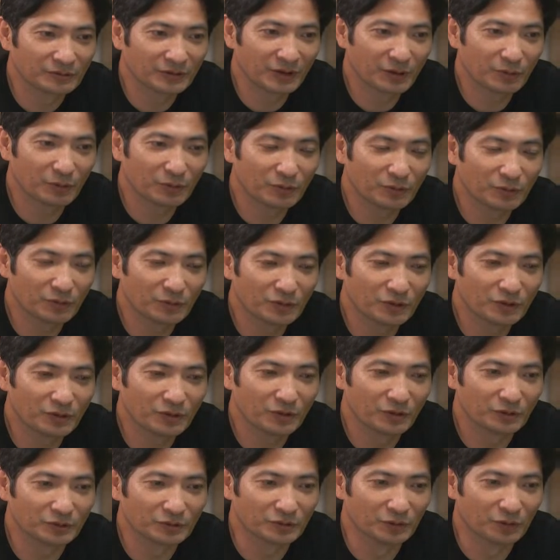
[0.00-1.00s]
日本語
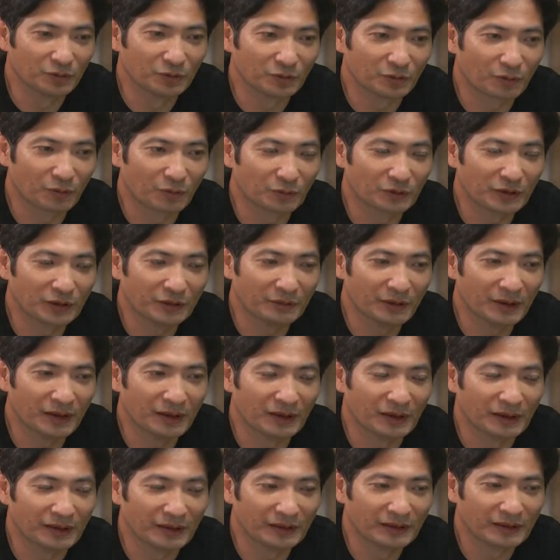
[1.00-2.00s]
入力をここで
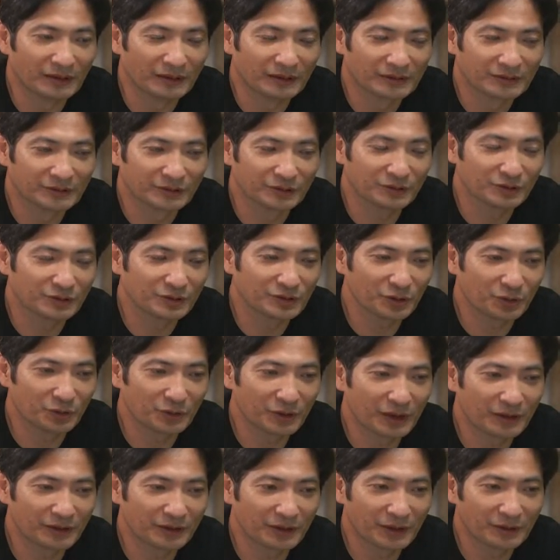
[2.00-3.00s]
は数字を
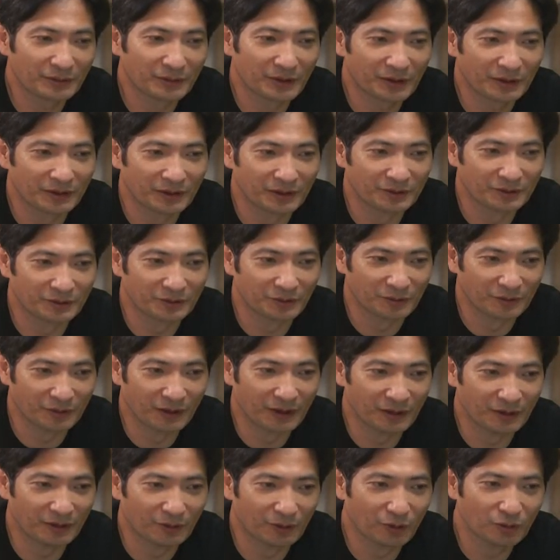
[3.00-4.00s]
入れたいわけですの
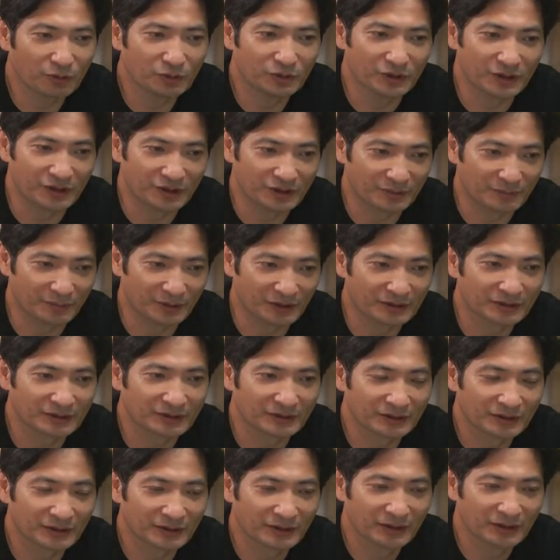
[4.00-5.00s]
で、オフにしま
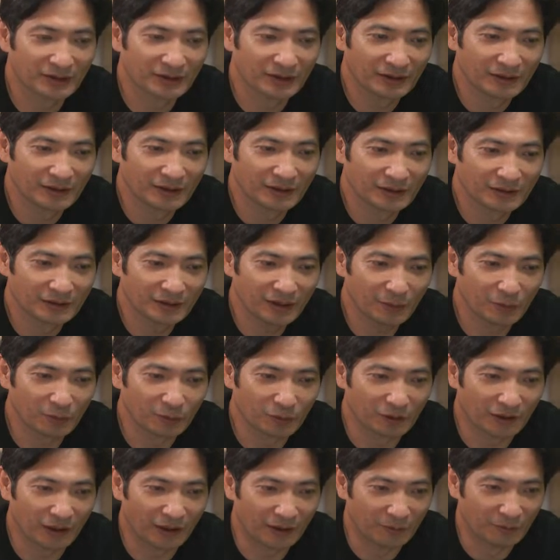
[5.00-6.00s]
す。で、
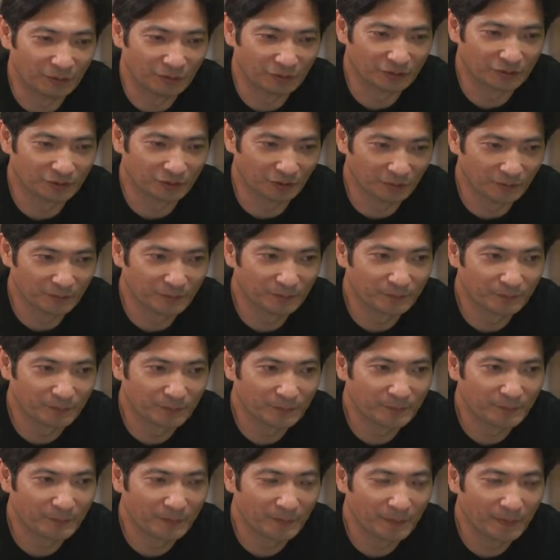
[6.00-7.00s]
OK を押すと。
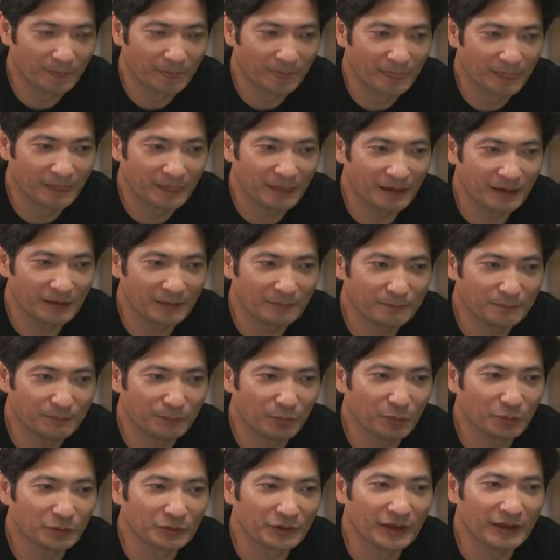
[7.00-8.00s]
で、一
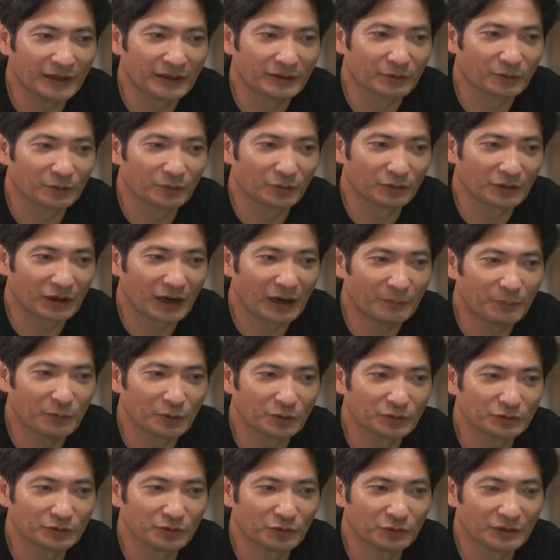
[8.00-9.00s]
方で、この科
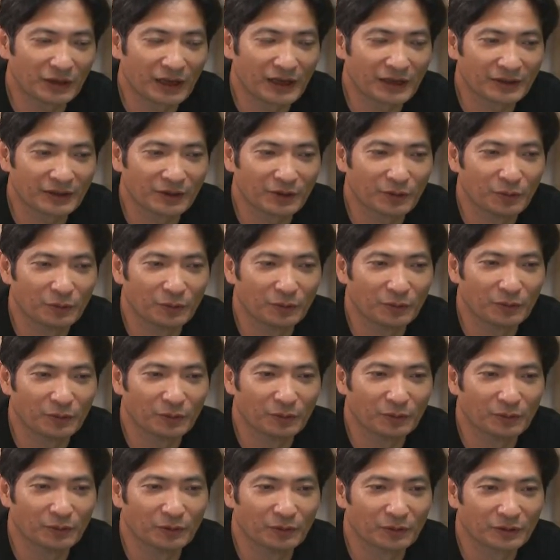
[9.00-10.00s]
目と内容
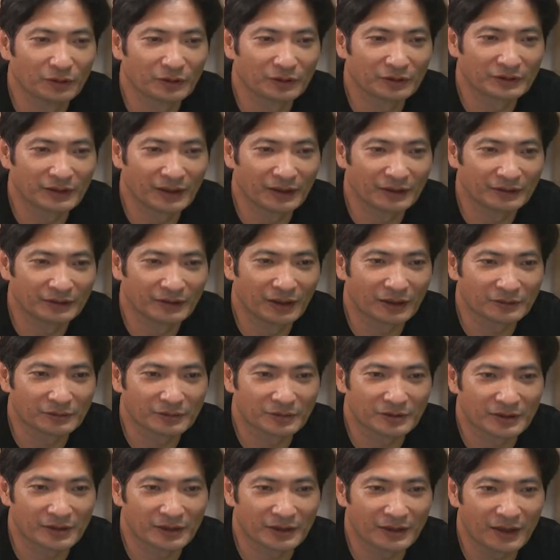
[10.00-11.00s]
を選
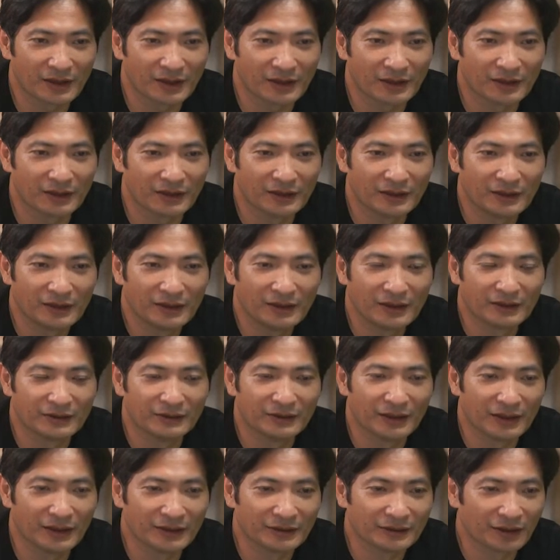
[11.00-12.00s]
択して、
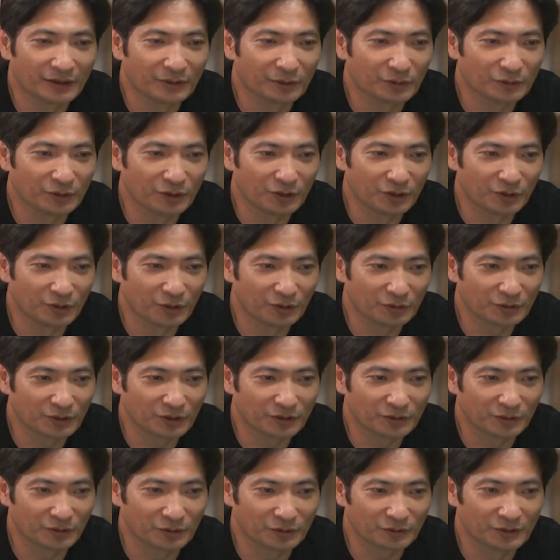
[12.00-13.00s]
データの入力
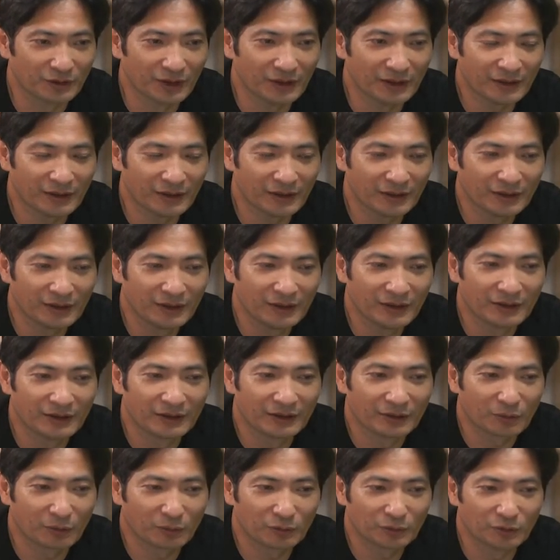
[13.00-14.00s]
規則で、
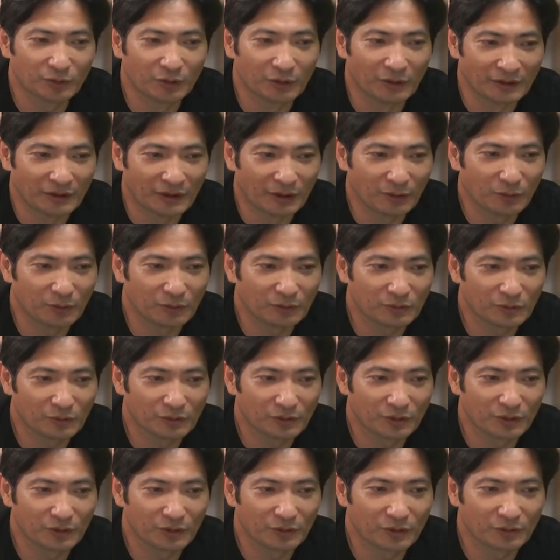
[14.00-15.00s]
今度は日本
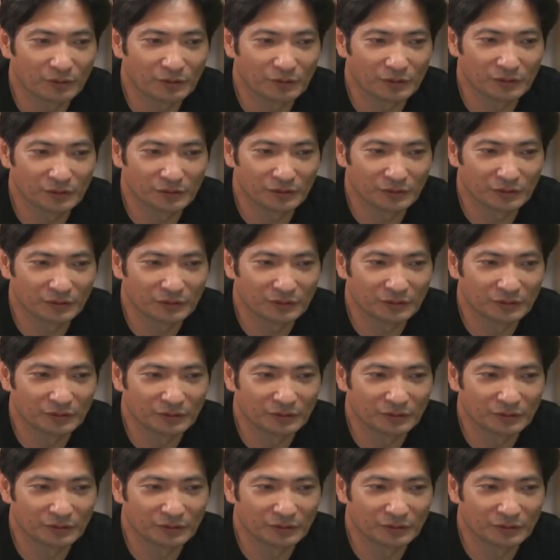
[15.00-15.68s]
語入力